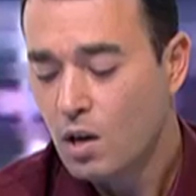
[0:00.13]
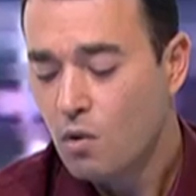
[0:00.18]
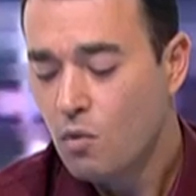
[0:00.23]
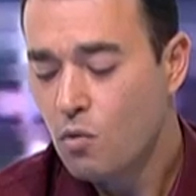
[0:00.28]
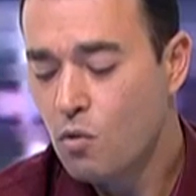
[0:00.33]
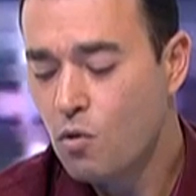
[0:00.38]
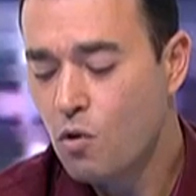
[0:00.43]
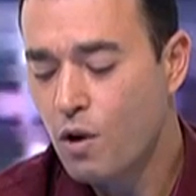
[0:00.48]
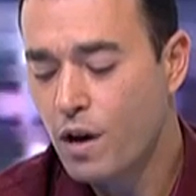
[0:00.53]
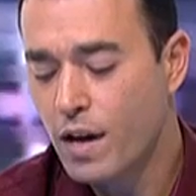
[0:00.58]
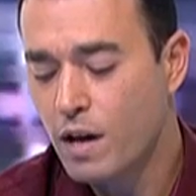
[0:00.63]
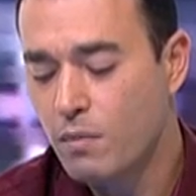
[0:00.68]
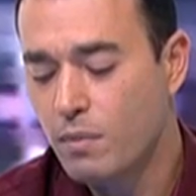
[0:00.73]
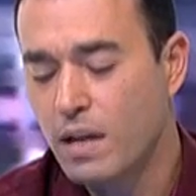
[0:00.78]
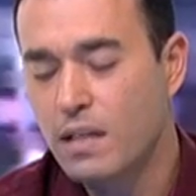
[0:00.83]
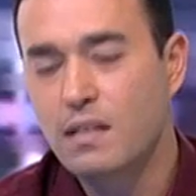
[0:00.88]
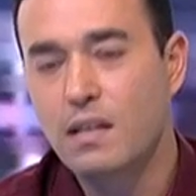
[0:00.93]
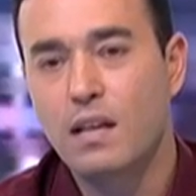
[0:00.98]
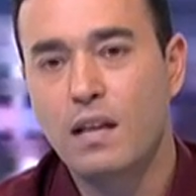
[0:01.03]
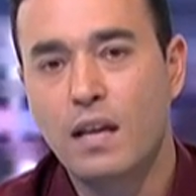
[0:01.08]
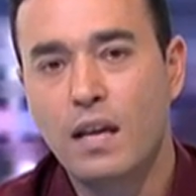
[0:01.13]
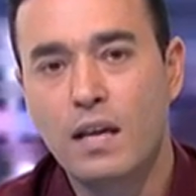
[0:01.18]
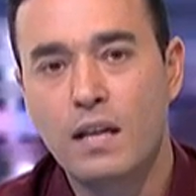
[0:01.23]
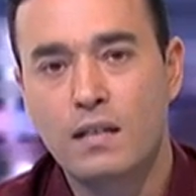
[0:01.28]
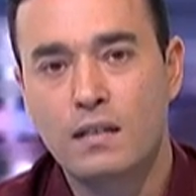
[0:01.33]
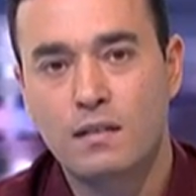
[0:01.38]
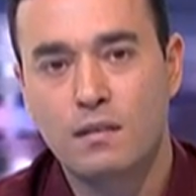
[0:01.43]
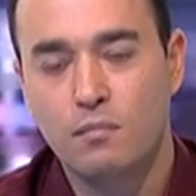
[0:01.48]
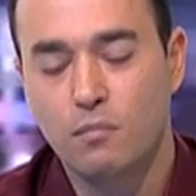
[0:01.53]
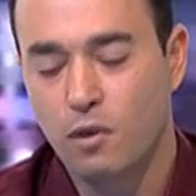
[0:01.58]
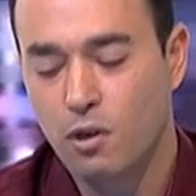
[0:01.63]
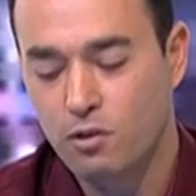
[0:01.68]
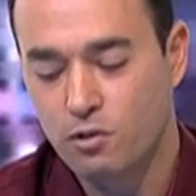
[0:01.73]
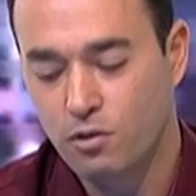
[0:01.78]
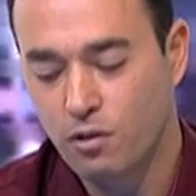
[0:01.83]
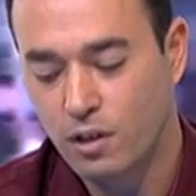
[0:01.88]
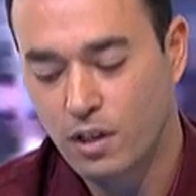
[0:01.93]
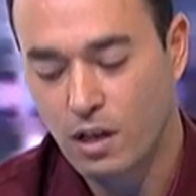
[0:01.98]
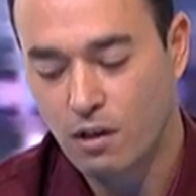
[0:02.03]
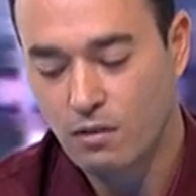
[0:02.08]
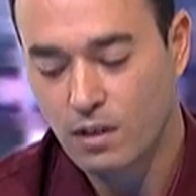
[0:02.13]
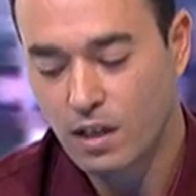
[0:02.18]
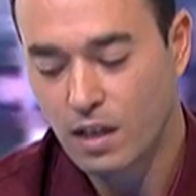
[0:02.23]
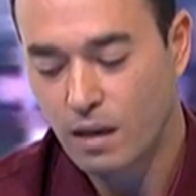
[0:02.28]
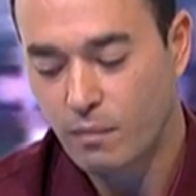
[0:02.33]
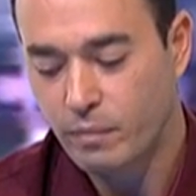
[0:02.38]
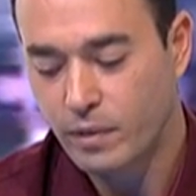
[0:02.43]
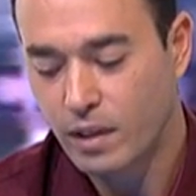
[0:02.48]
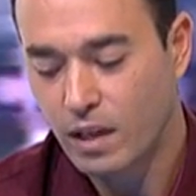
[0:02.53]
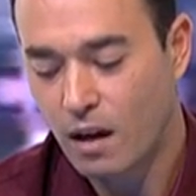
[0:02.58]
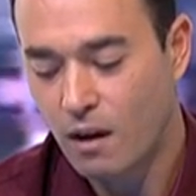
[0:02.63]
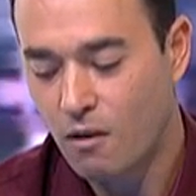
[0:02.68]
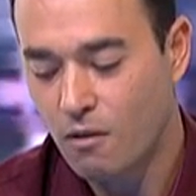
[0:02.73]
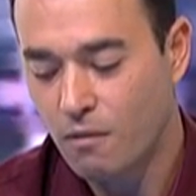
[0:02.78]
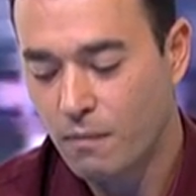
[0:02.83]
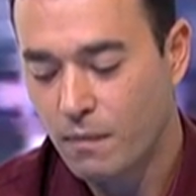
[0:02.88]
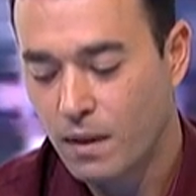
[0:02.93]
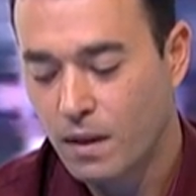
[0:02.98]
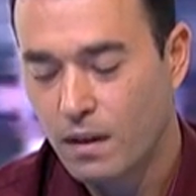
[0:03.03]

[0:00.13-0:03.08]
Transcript: O Correio Brasiliense, maior jornal da capital,